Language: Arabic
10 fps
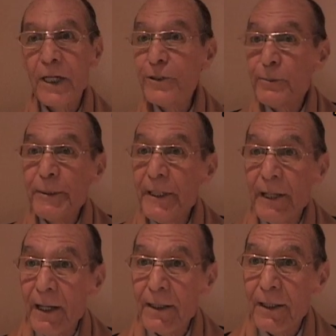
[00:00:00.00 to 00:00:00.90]
ايش من
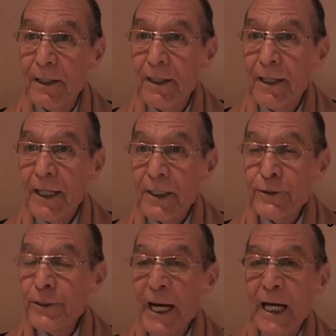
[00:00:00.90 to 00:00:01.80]
تاعنا
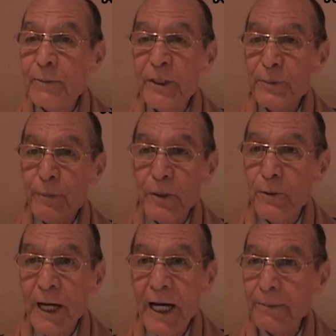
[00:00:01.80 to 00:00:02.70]
ايش اللي حاربنا
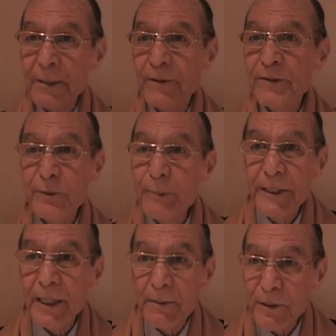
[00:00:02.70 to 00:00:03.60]
اسبانيا ولا حاربنا فرنسيس من
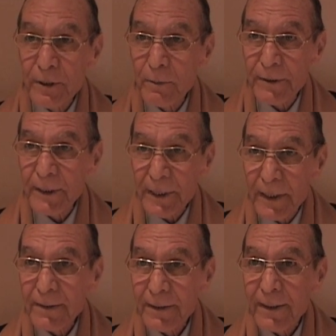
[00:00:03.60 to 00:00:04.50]
تاعنا ماشي
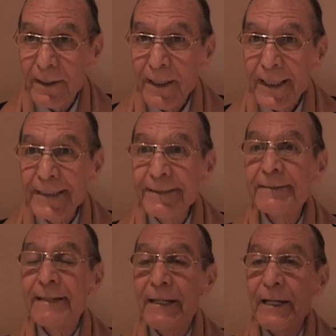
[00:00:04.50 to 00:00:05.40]
وطنيين
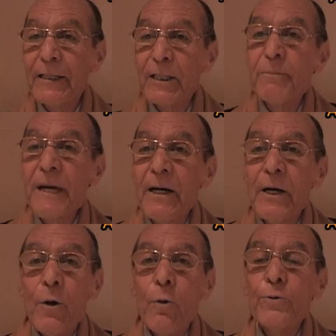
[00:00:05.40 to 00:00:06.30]
كسنا لم ي...
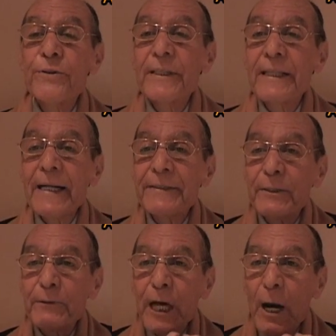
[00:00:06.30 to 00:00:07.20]
وزين
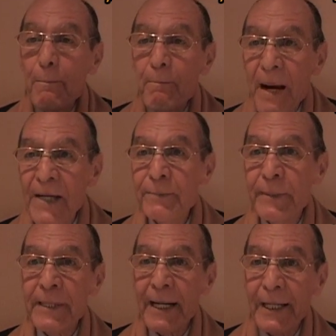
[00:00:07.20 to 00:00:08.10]
غاطير في العماس
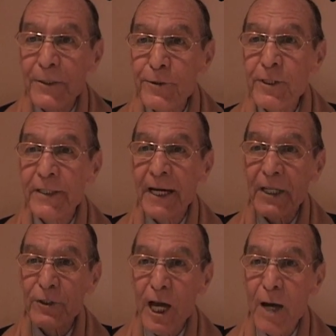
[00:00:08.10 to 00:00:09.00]
بان قنشنين
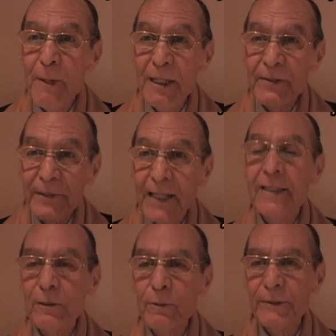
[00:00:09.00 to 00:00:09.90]
كاع العمل
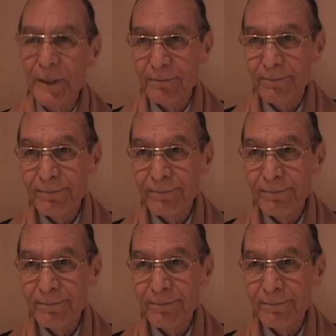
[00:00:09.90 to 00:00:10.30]
لصالح الوطن